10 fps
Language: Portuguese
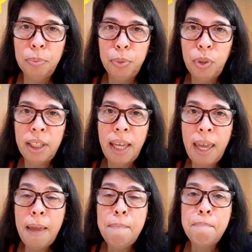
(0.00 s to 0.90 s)
por
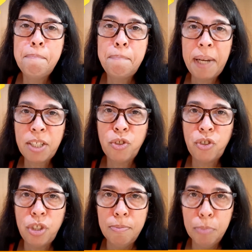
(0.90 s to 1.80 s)
empréstimo
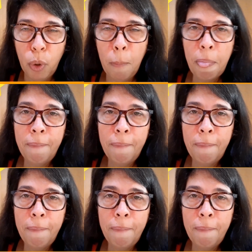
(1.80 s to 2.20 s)
empréstimo.